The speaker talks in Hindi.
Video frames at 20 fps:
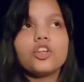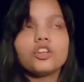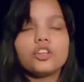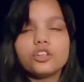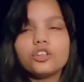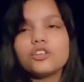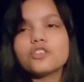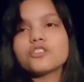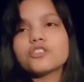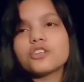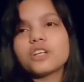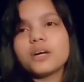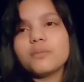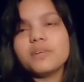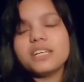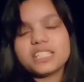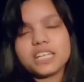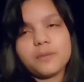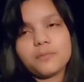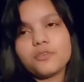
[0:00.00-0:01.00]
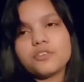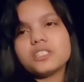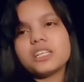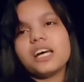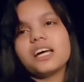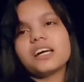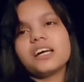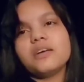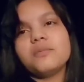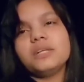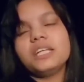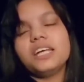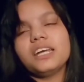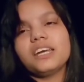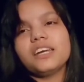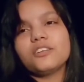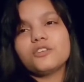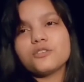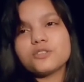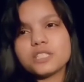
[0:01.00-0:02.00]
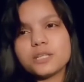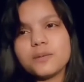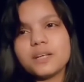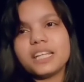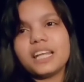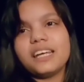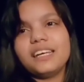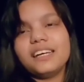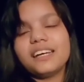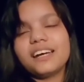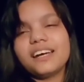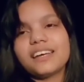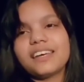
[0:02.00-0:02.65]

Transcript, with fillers: तो दोस्तों रमेश आपको जहाँ कहीं भी दिखे तो उससे बताइएगा